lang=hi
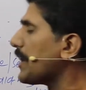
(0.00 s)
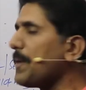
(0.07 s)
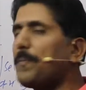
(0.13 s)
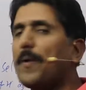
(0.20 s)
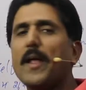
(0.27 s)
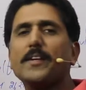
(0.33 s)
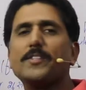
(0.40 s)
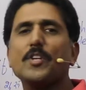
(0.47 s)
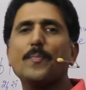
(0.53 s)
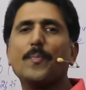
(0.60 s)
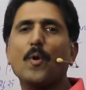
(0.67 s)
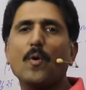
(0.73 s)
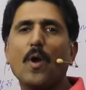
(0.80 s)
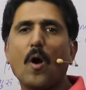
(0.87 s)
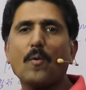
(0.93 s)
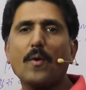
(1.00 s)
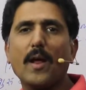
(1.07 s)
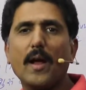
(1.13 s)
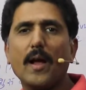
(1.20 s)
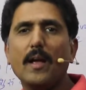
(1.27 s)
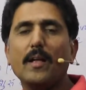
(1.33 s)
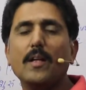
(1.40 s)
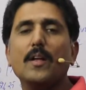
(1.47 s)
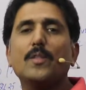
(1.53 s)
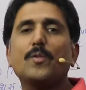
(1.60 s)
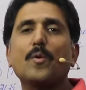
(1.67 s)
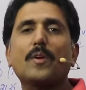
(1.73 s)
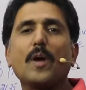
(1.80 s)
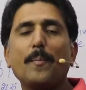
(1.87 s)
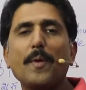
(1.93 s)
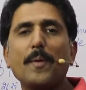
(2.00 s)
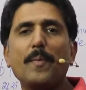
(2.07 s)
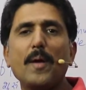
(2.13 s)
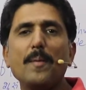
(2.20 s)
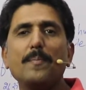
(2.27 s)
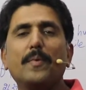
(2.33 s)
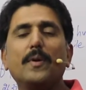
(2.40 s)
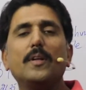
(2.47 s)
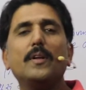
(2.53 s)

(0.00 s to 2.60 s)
एक रिफ्लेक्सिव प्रोनाउन है तो कभी भी